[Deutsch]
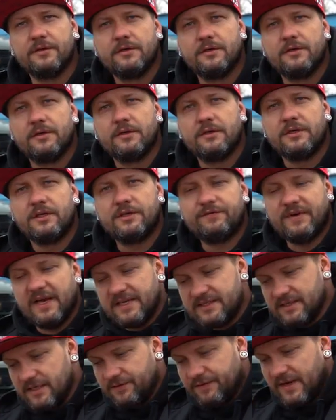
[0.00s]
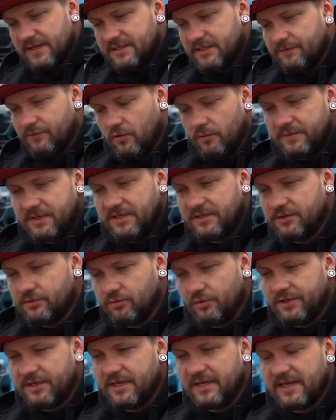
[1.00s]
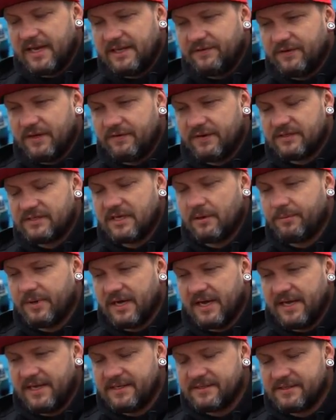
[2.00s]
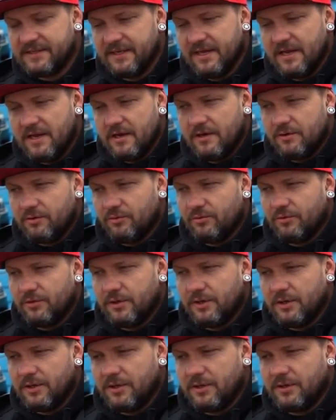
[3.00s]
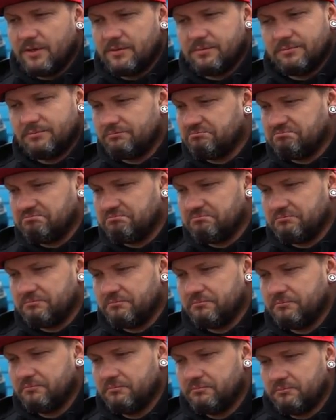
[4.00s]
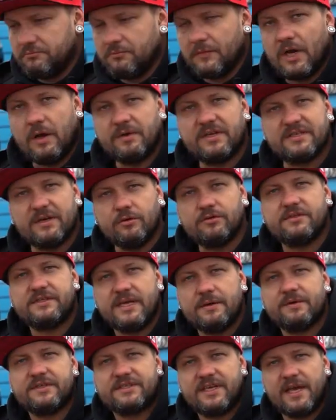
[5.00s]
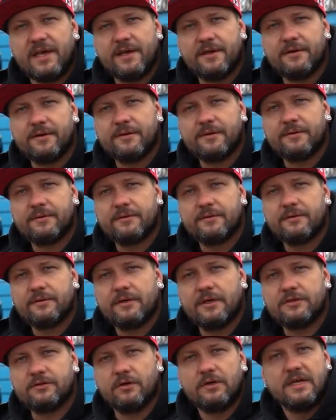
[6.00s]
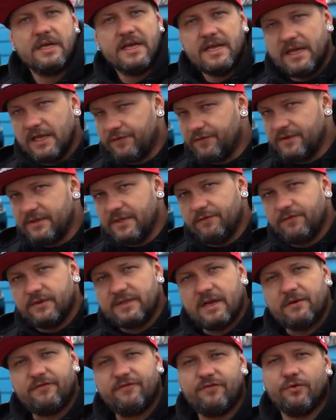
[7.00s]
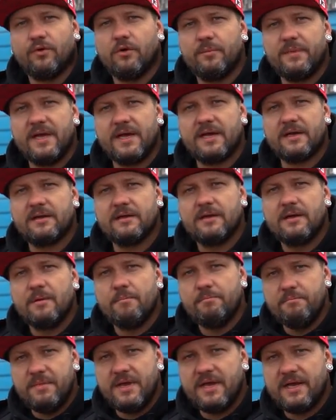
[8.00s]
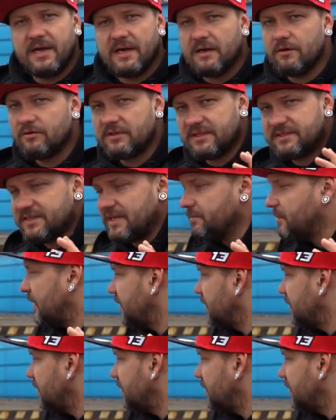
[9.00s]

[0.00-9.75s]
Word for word: Wenig, ich ja. Weiß, ich weiß nicht, warum der nicht so durchging. Entweder war es der Preis oder das Auto selber ist geil. Also, ich finde den von der Form her mega und das sieht